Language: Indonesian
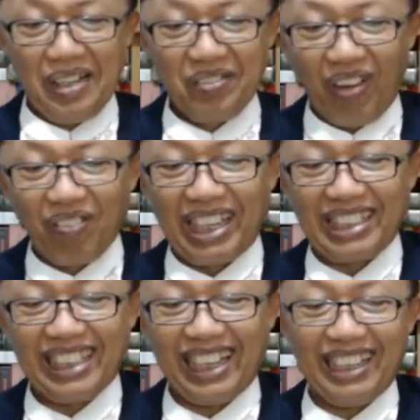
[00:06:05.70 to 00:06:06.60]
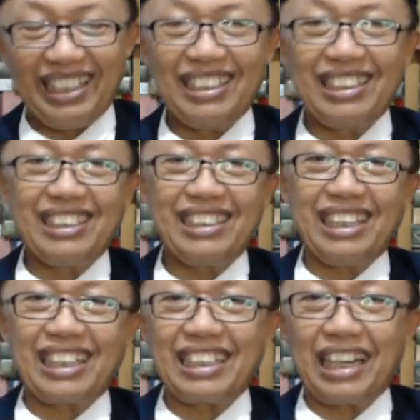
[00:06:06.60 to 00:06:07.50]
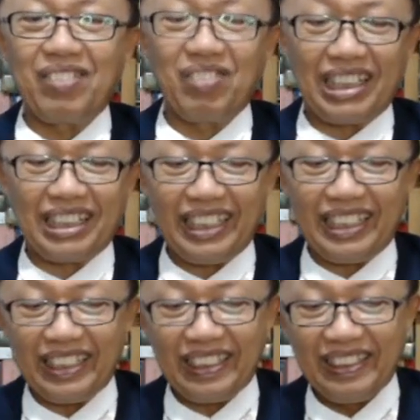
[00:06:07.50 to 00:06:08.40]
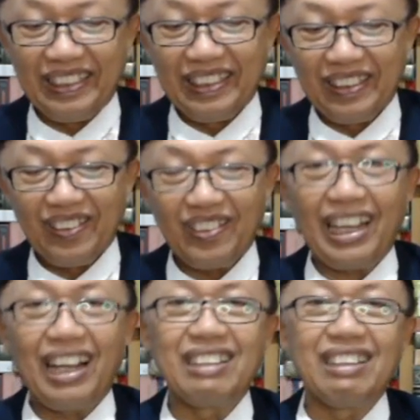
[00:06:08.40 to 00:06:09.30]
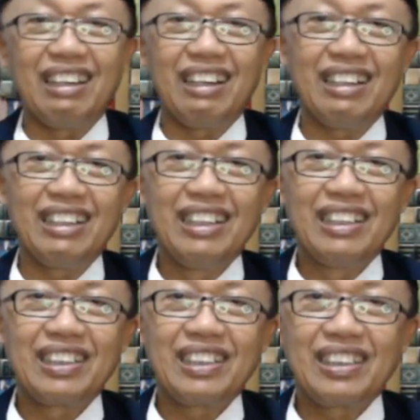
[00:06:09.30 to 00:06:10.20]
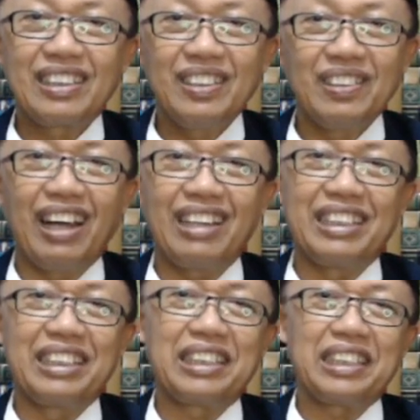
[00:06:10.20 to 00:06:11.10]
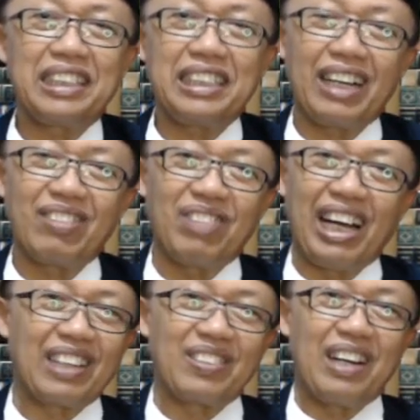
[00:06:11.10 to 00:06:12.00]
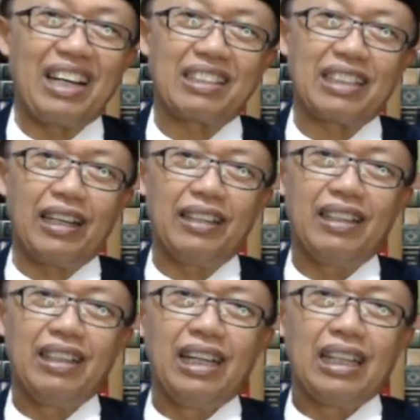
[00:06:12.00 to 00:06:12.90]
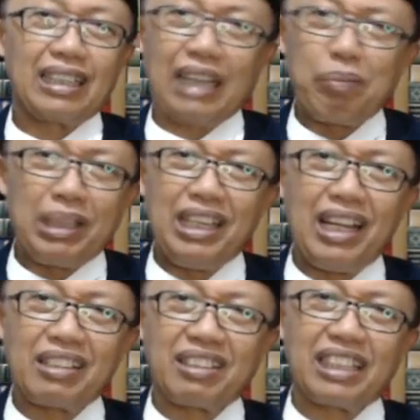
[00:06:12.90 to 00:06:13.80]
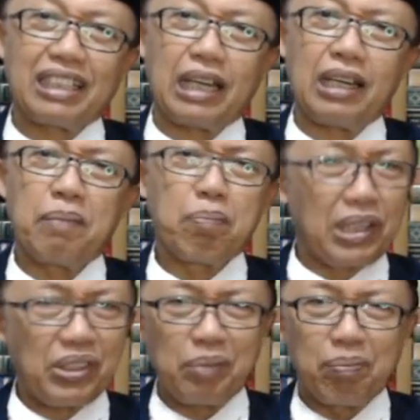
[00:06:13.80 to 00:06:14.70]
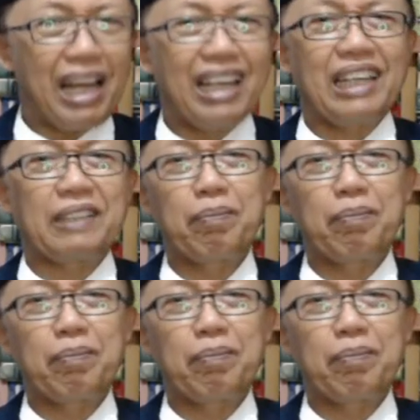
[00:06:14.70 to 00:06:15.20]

Pemirsa yang dirahmati oleh Allah Tuhan yang maha kuasa. Kami tidak sekedar bersemangat,